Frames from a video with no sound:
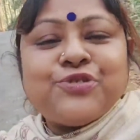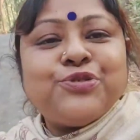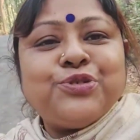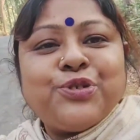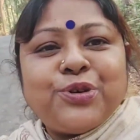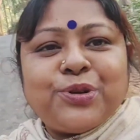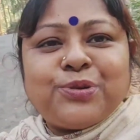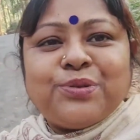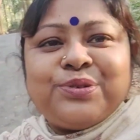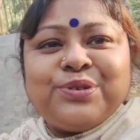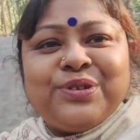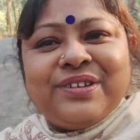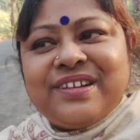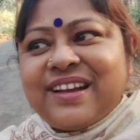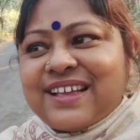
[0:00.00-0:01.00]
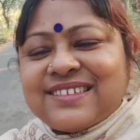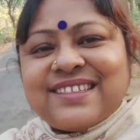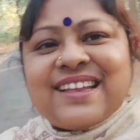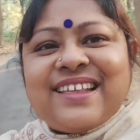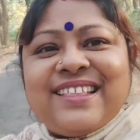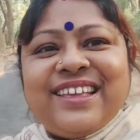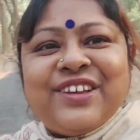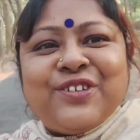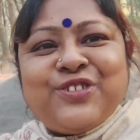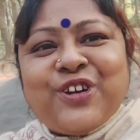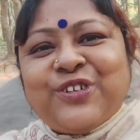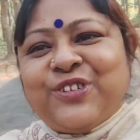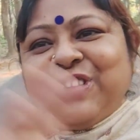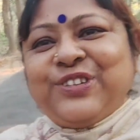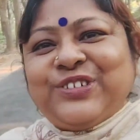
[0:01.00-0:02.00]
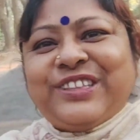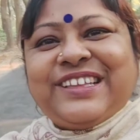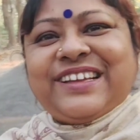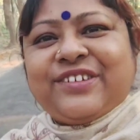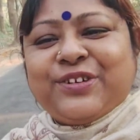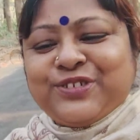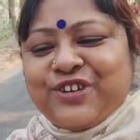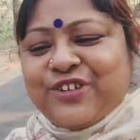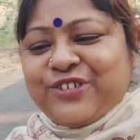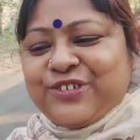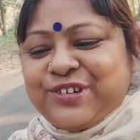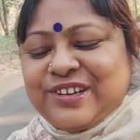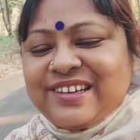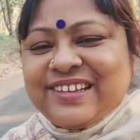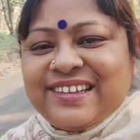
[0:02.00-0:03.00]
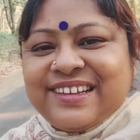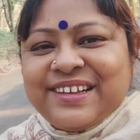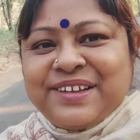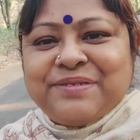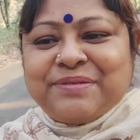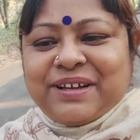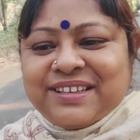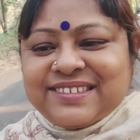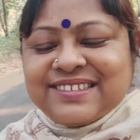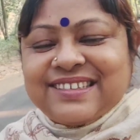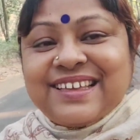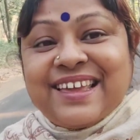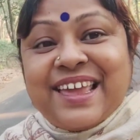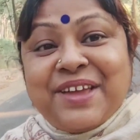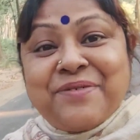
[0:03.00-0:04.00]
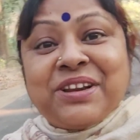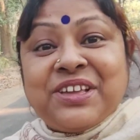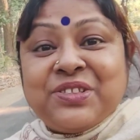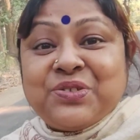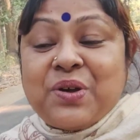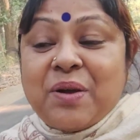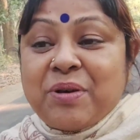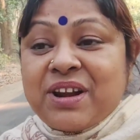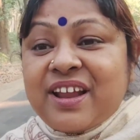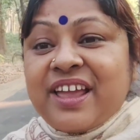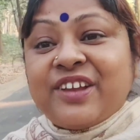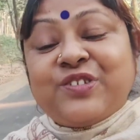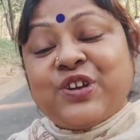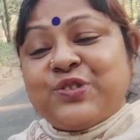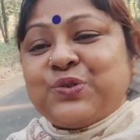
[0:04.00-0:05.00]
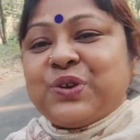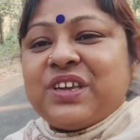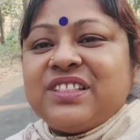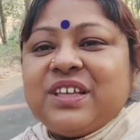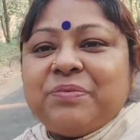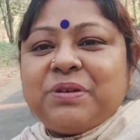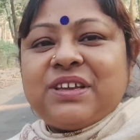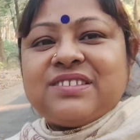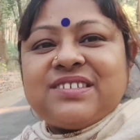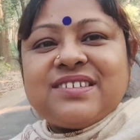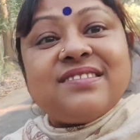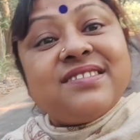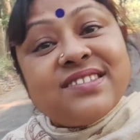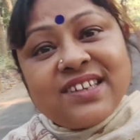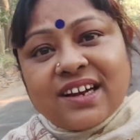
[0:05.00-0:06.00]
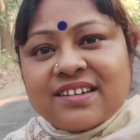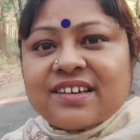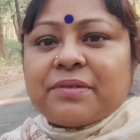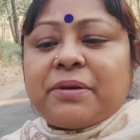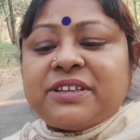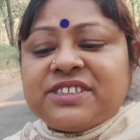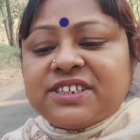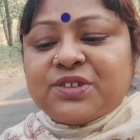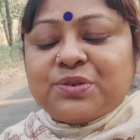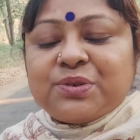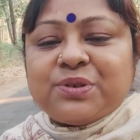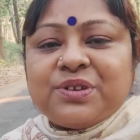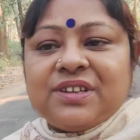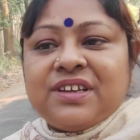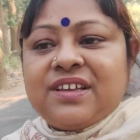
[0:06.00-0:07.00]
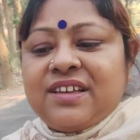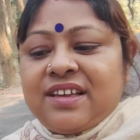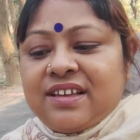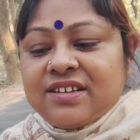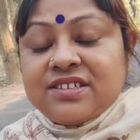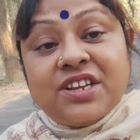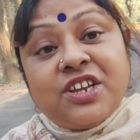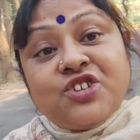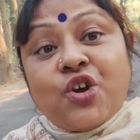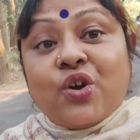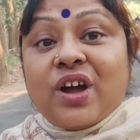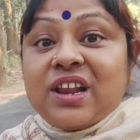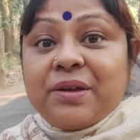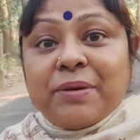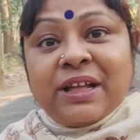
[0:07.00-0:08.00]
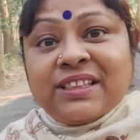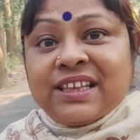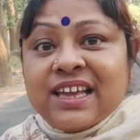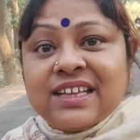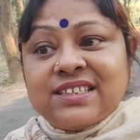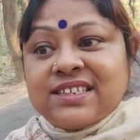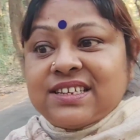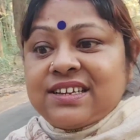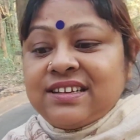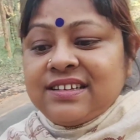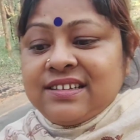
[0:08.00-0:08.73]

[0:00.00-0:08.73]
সুন্দর রাস্তার এদিকেও জঙ্গল ওদিকেও জঙ্গল বাস এবার কিন্তু আমার না একটু একটু খিদে পেয়েছে চারটা বাজে তো সেই সকালে ভাত খেয়েছি